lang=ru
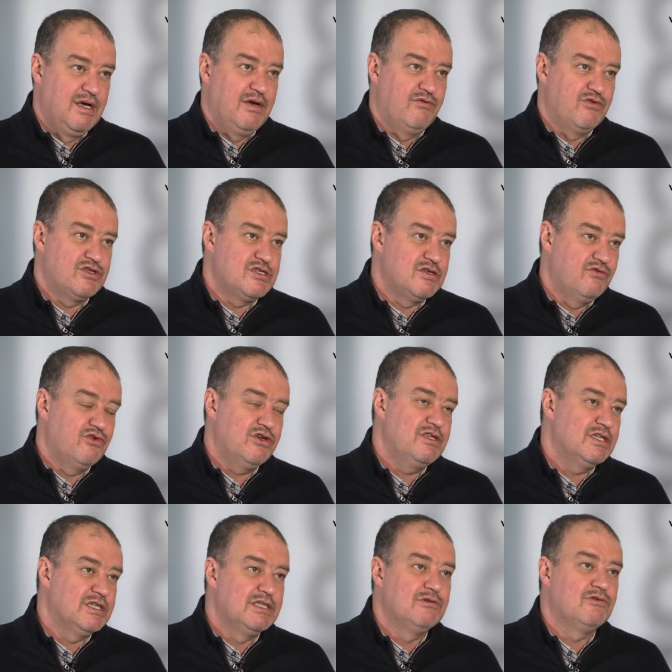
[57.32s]
Вот
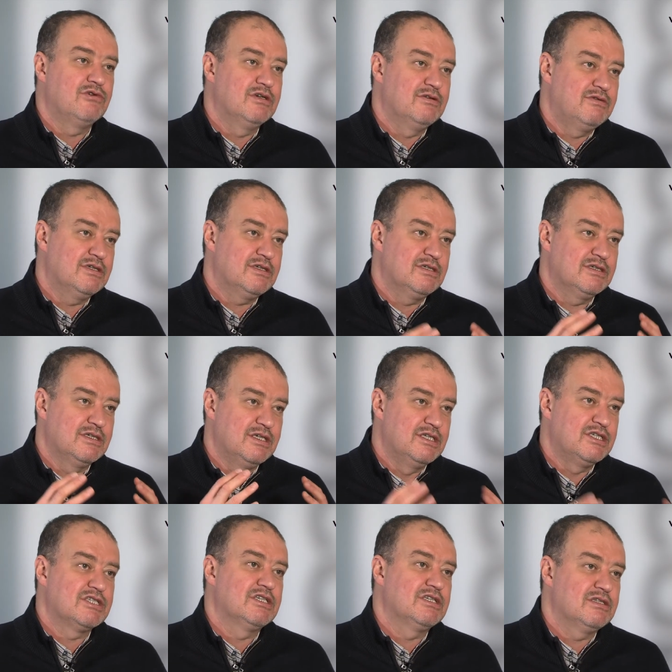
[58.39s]
сегодня договор
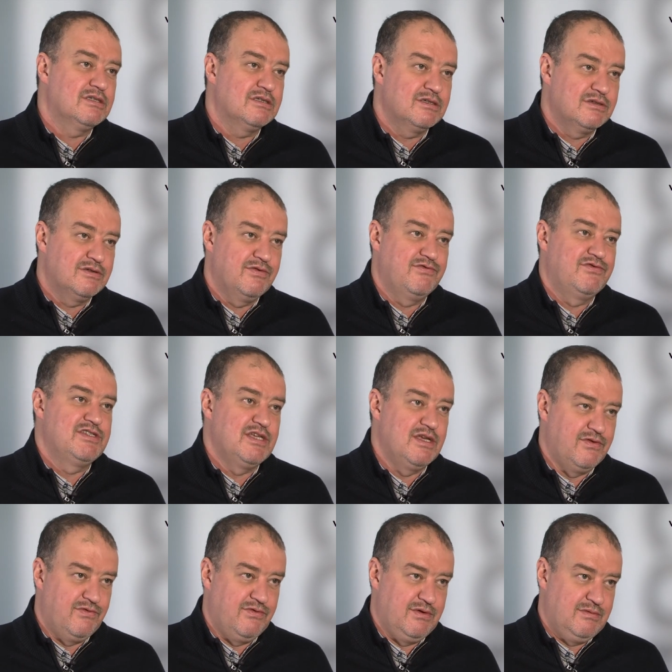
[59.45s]
лежит в
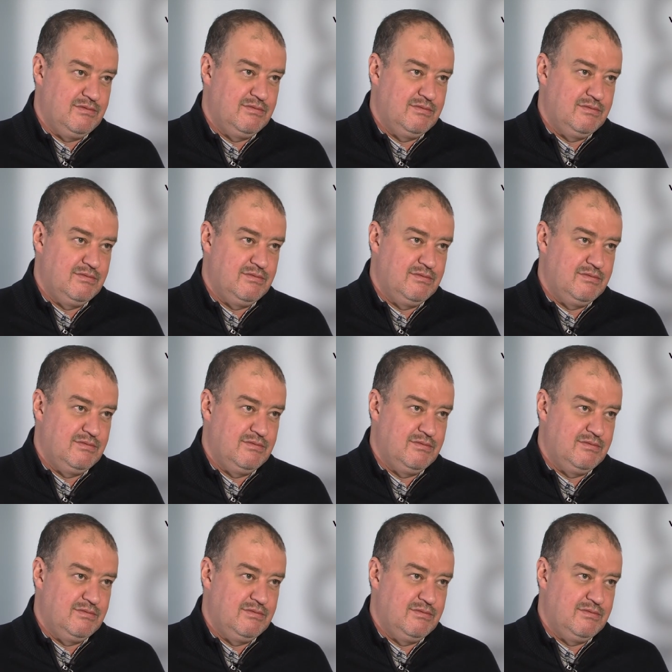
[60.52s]
сейфе.